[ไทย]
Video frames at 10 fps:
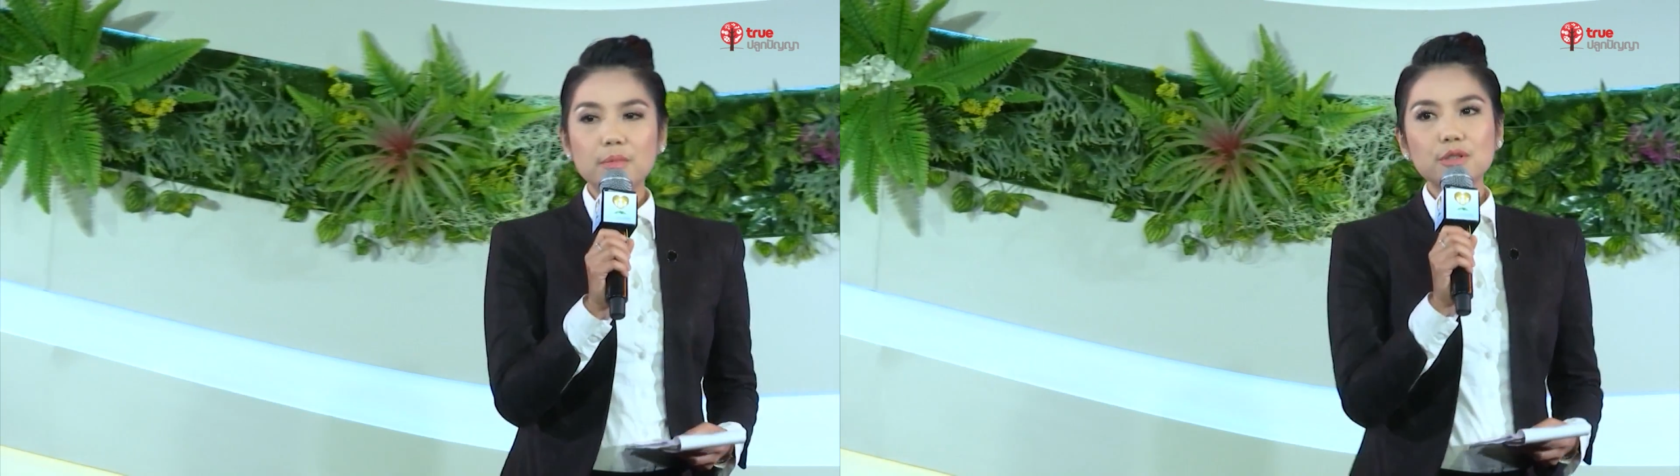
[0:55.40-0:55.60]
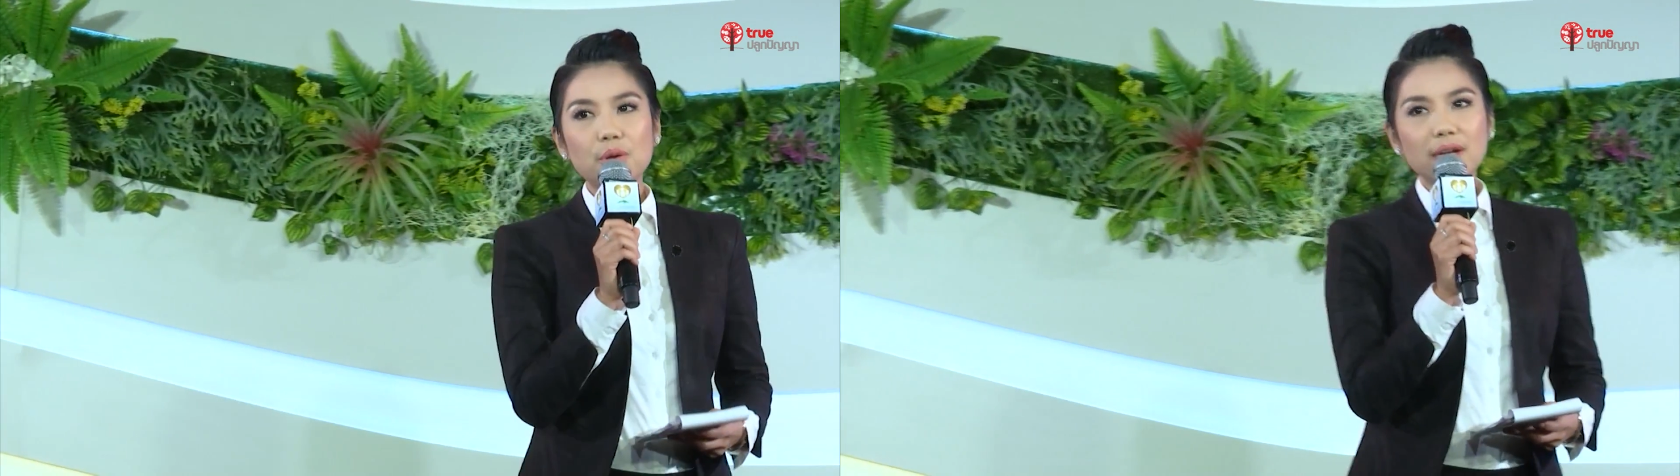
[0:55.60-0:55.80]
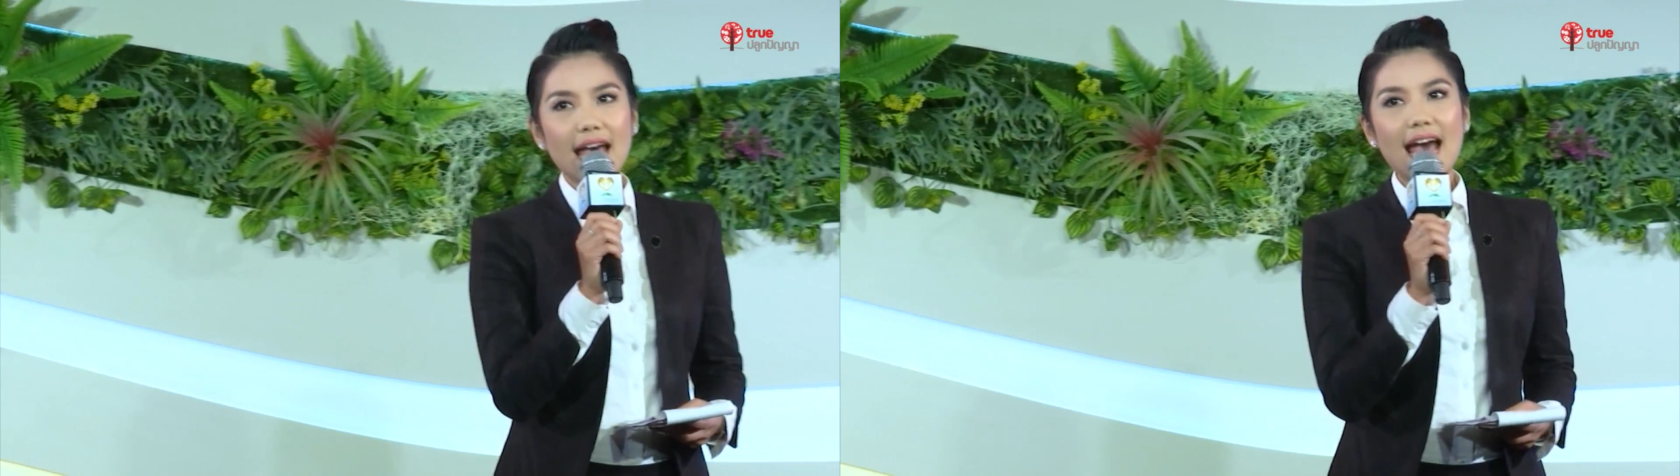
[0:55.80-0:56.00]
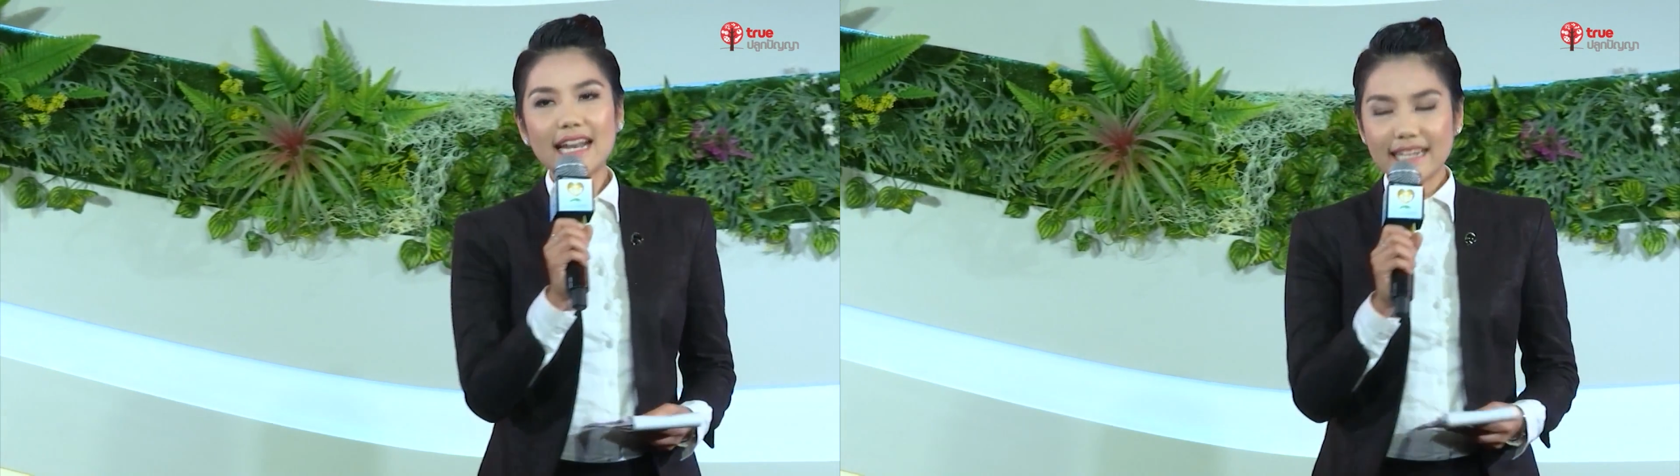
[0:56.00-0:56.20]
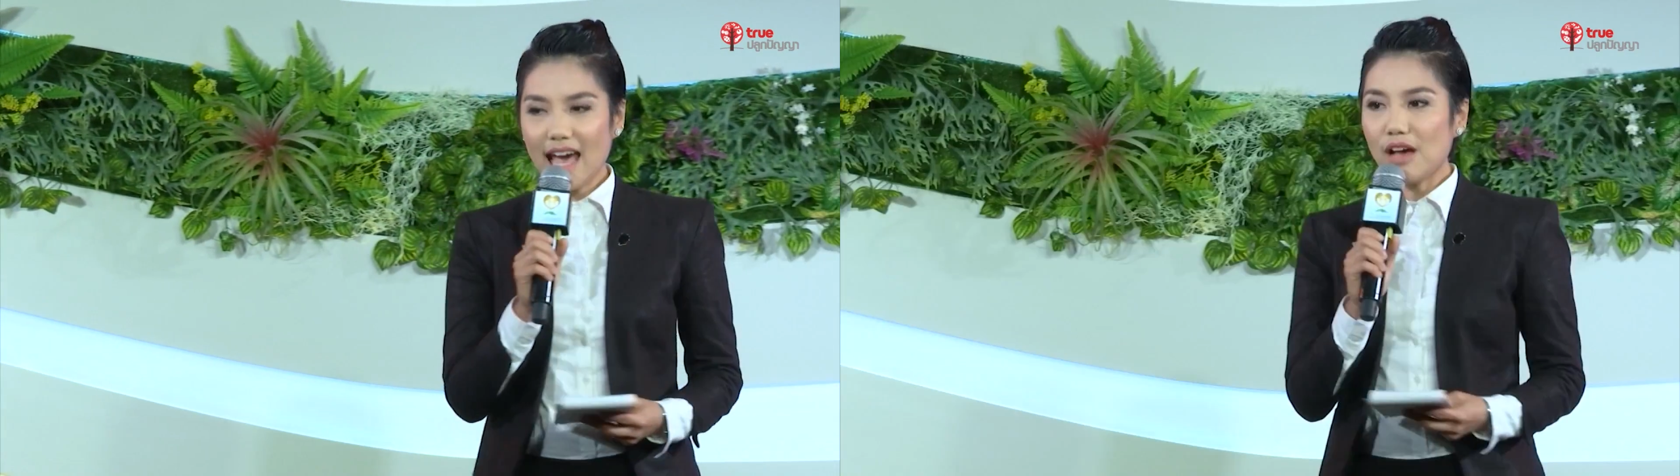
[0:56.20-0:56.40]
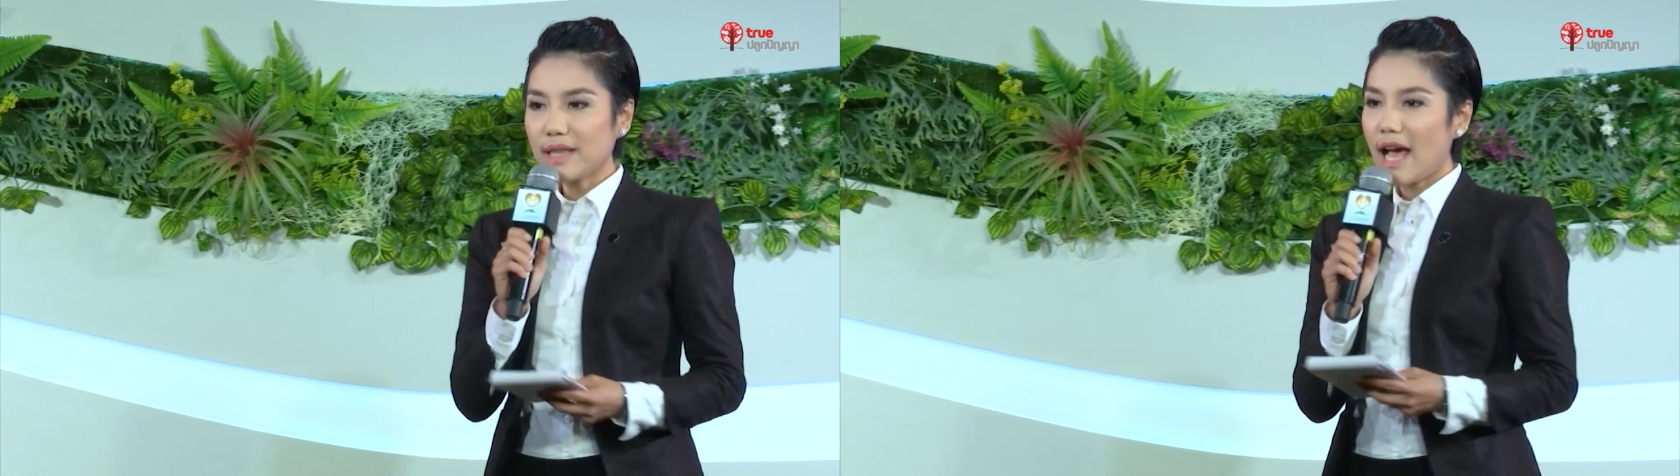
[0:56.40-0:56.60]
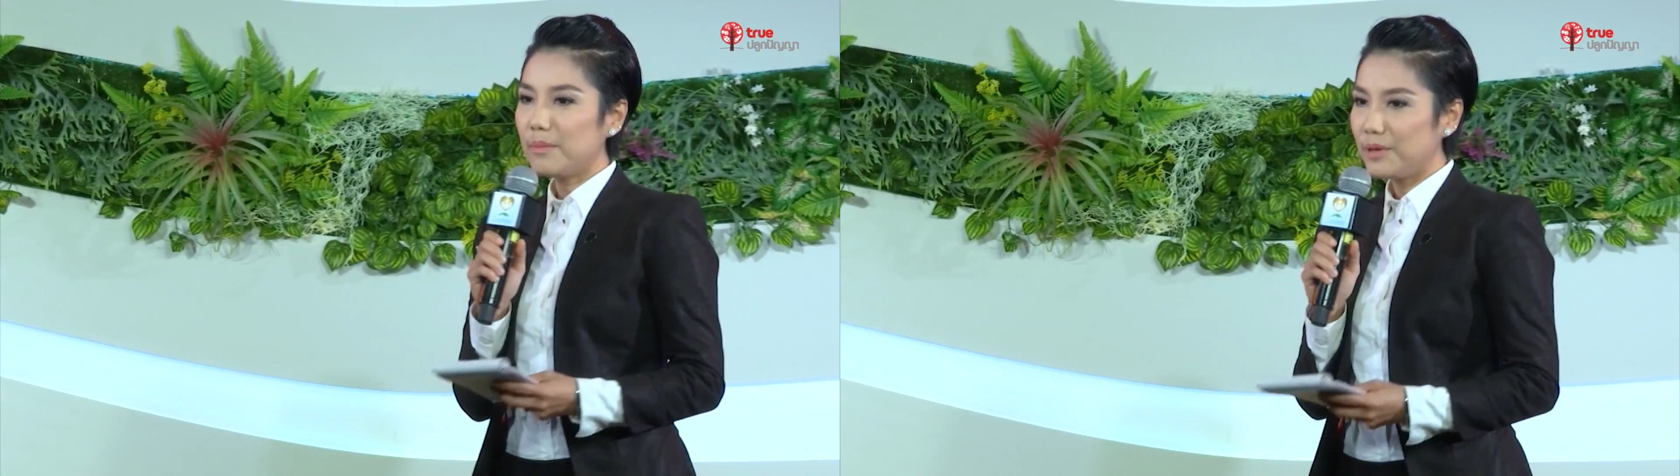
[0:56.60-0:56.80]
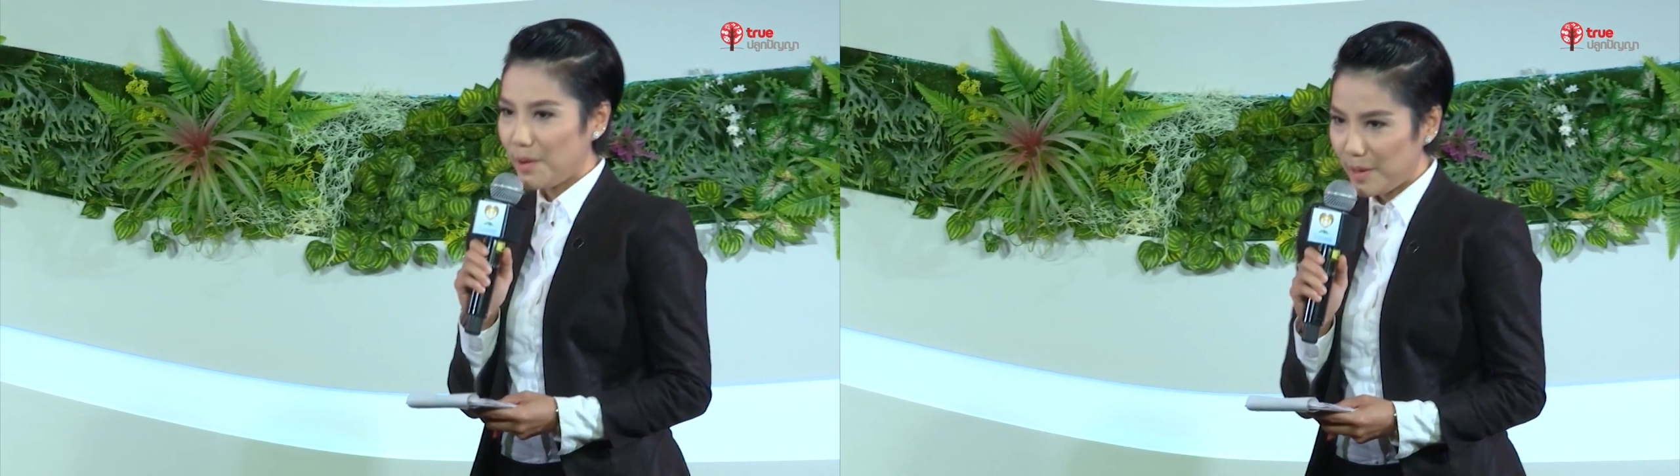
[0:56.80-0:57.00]
คมโฆษณาแห่งประเท
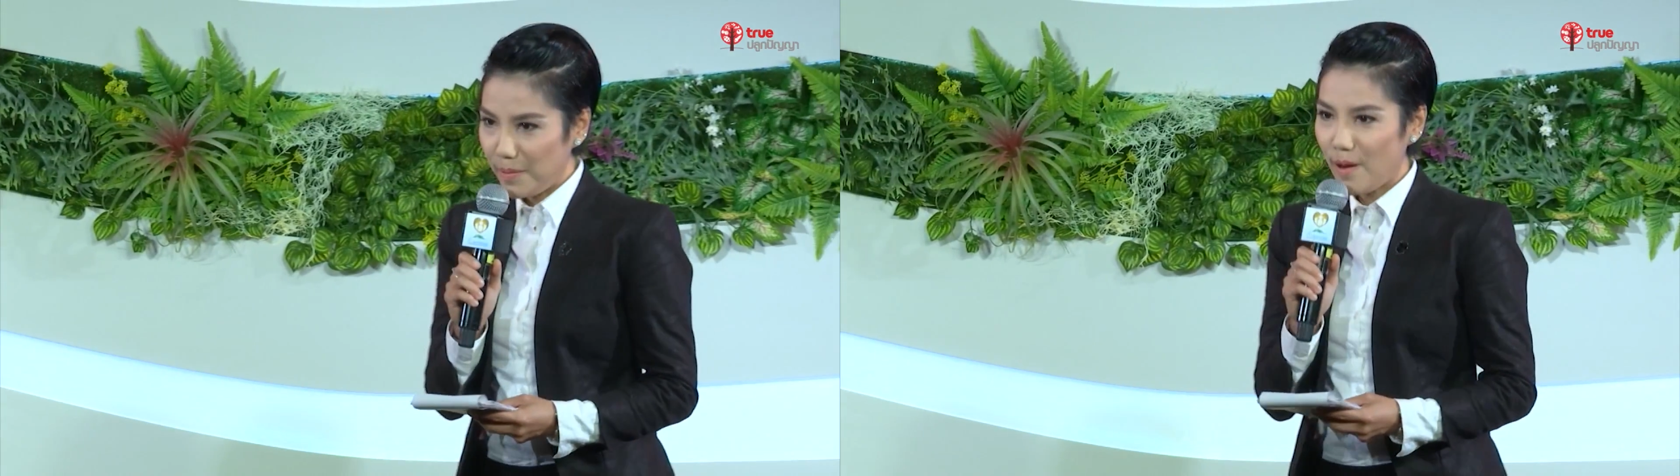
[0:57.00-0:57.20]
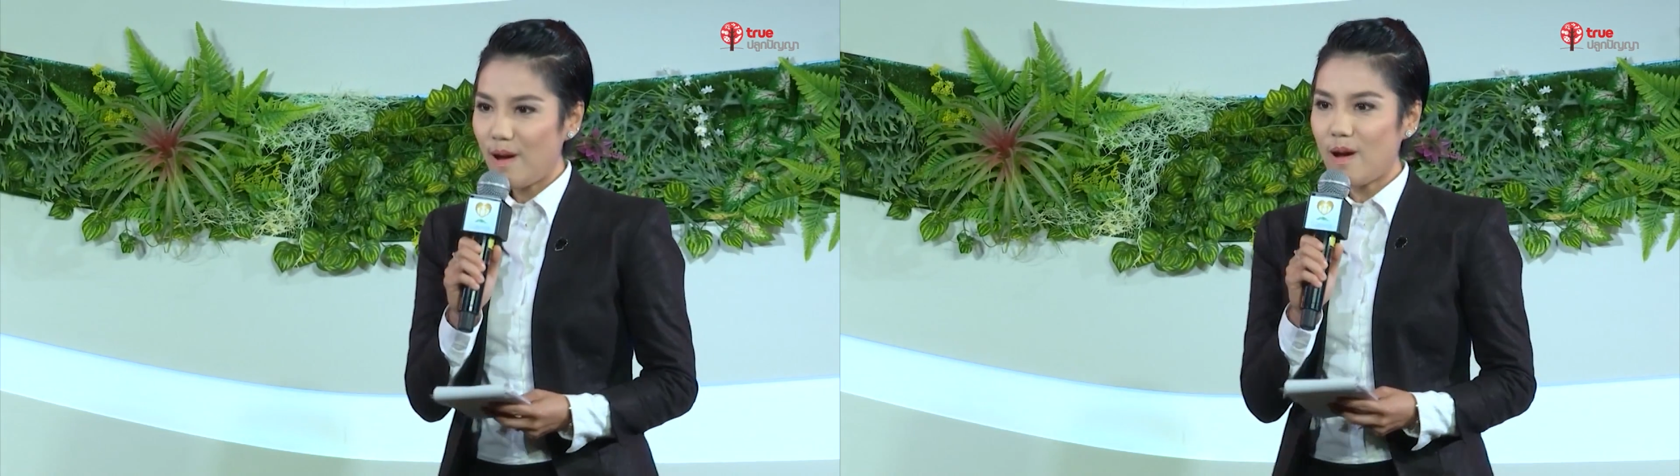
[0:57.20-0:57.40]
ศไทย